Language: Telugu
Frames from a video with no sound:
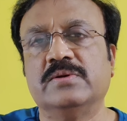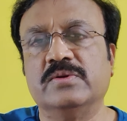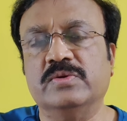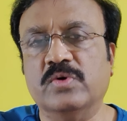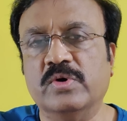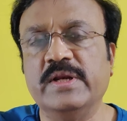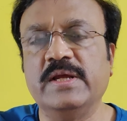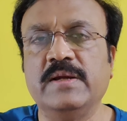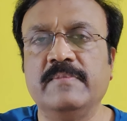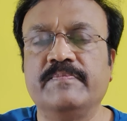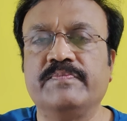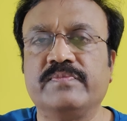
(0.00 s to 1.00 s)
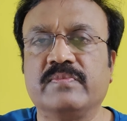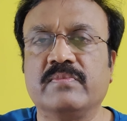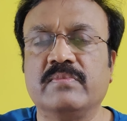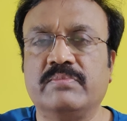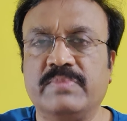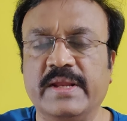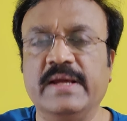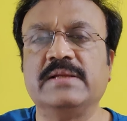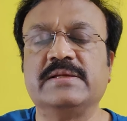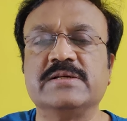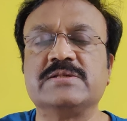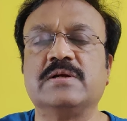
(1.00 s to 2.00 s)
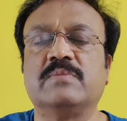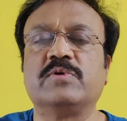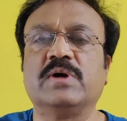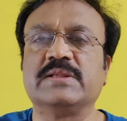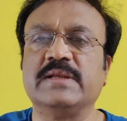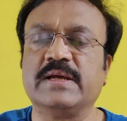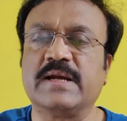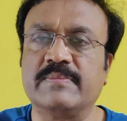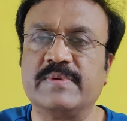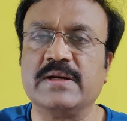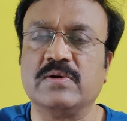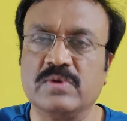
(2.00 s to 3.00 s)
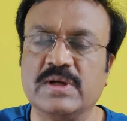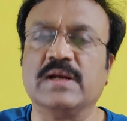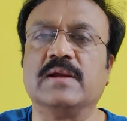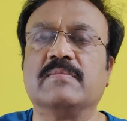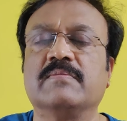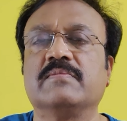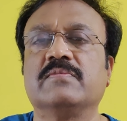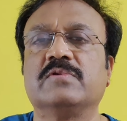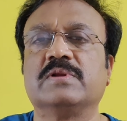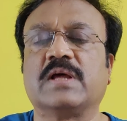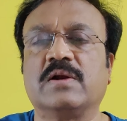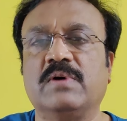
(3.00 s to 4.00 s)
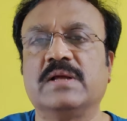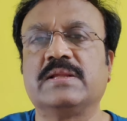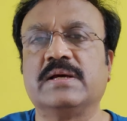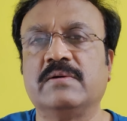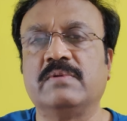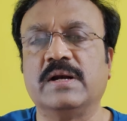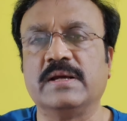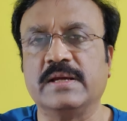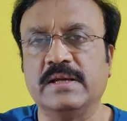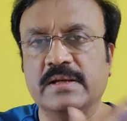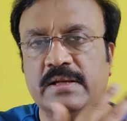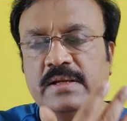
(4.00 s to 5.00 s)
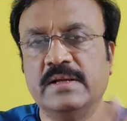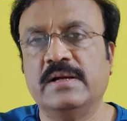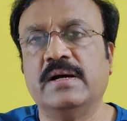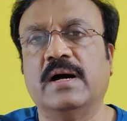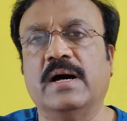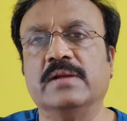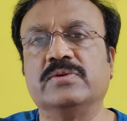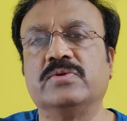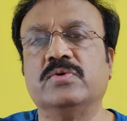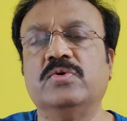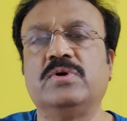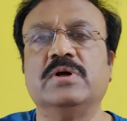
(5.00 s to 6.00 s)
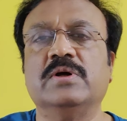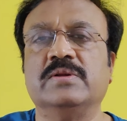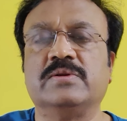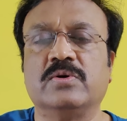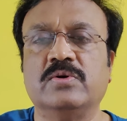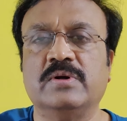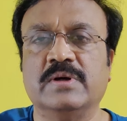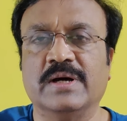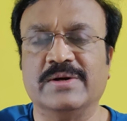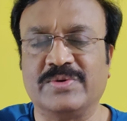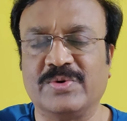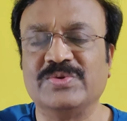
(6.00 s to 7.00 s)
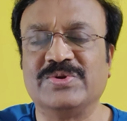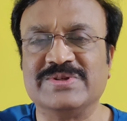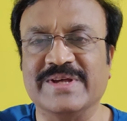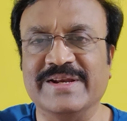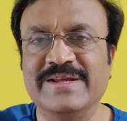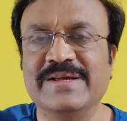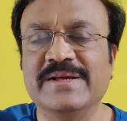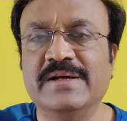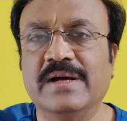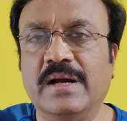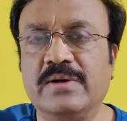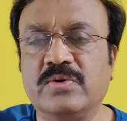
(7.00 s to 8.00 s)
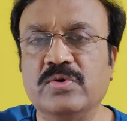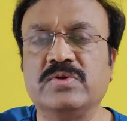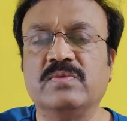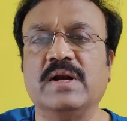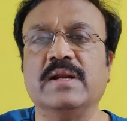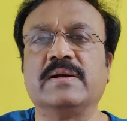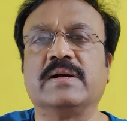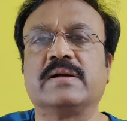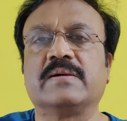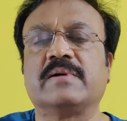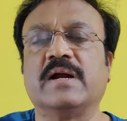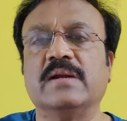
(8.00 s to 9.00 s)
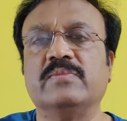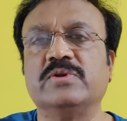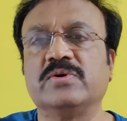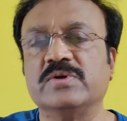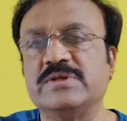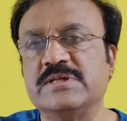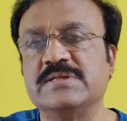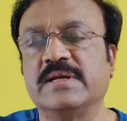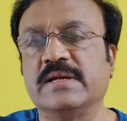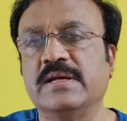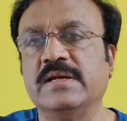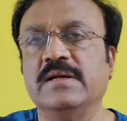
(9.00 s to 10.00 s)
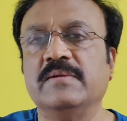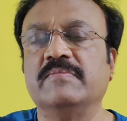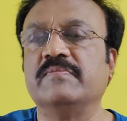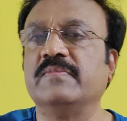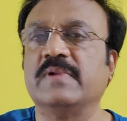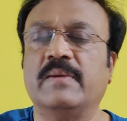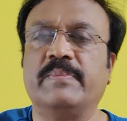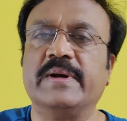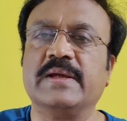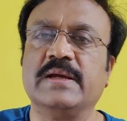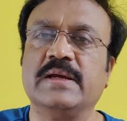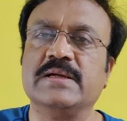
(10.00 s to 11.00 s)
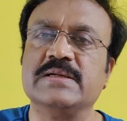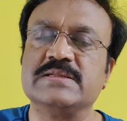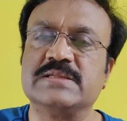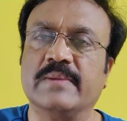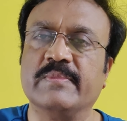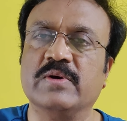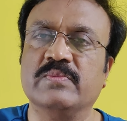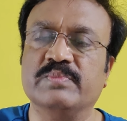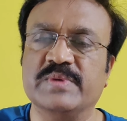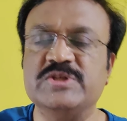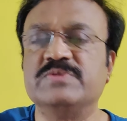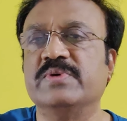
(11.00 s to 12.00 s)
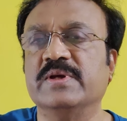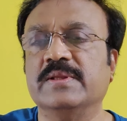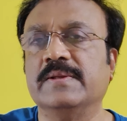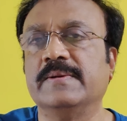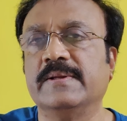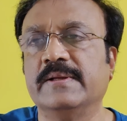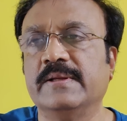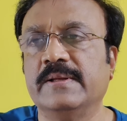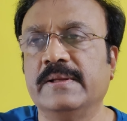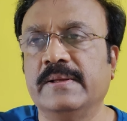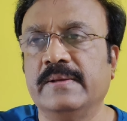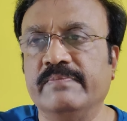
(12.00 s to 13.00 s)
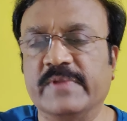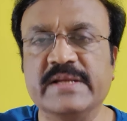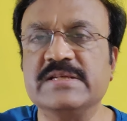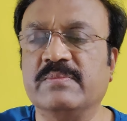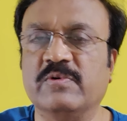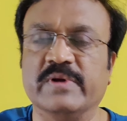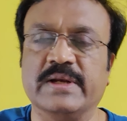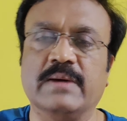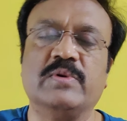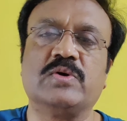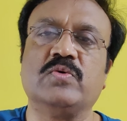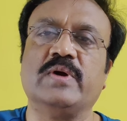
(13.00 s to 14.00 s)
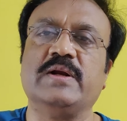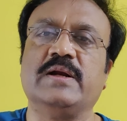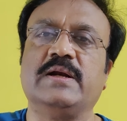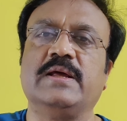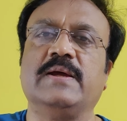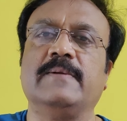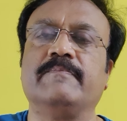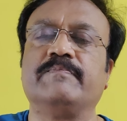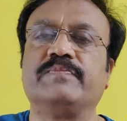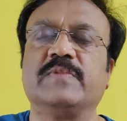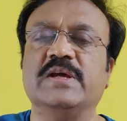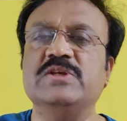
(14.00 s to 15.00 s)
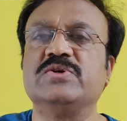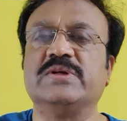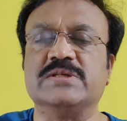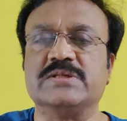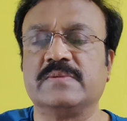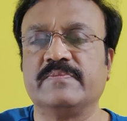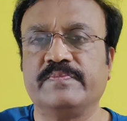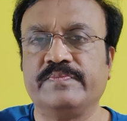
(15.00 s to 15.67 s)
సో ధోని ప్లేయింగ్ చేస్తున్నప్పుడు అతనే క్యాప్టెన్గా ఉండాలి సో తర్వాత వాళ్ళకి ఆ త్రూట్ త్రూ ఆ ట్రూత్ సారీ ఆ ట్రూత్ వాళ్ళ కళ్ళ ముందుకు వచ్చేసరికి అప్పటికే సమయం మించిపోయింది దట్ ఈస్ నెంబర్ వన్ నెంబర్ టూ ఏంటంటే ఇంజురీస్